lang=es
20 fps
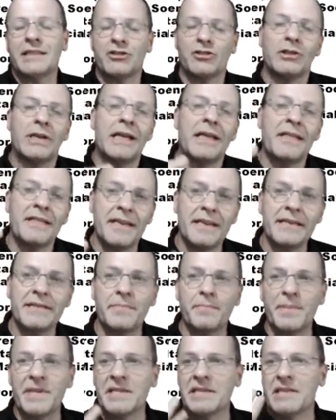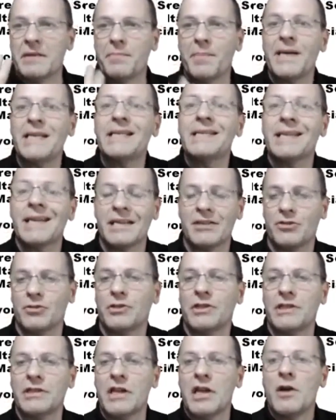Estas son las 10 principales
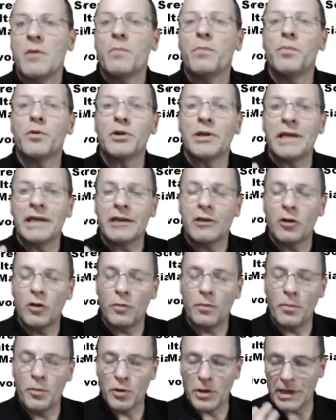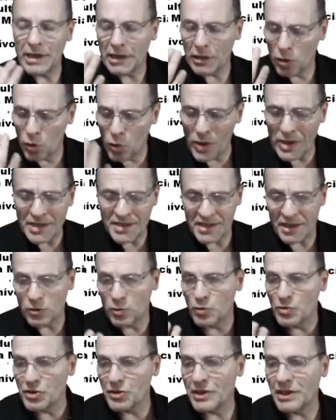razones por las por las cuales se
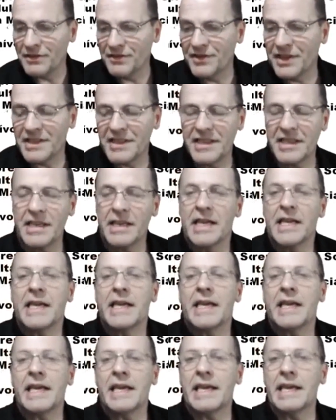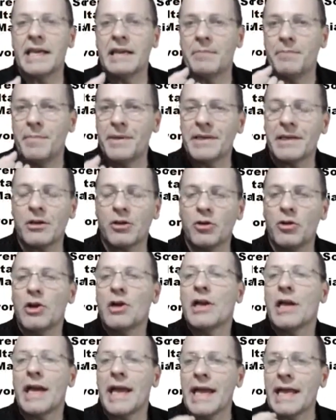acuñó la frase el perro
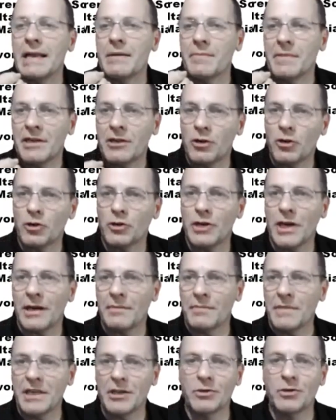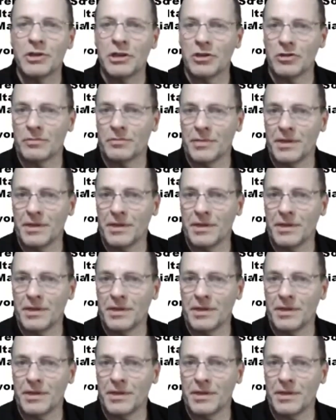el mejor amigo del